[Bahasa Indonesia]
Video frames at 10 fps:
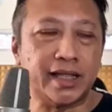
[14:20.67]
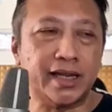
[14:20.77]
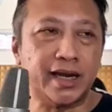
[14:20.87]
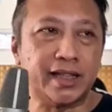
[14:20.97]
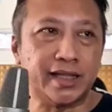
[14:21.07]

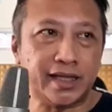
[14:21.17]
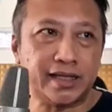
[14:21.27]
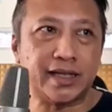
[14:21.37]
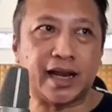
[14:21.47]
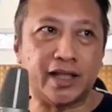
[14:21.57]
Jadi
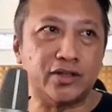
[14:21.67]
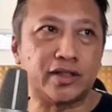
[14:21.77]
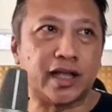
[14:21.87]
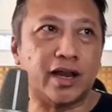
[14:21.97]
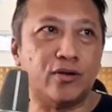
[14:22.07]
nanti saya
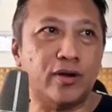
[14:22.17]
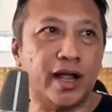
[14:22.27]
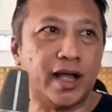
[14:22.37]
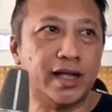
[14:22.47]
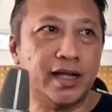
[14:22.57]
lanjut kalau
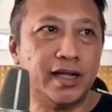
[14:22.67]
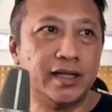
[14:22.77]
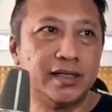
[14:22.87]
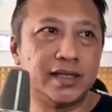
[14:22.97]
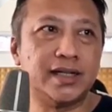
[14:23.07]
udah
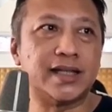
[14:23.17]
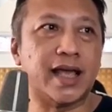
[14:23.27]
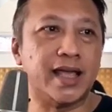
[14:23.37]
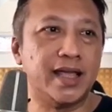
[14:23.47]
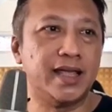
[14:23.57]

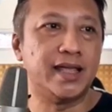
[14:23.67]
selesai.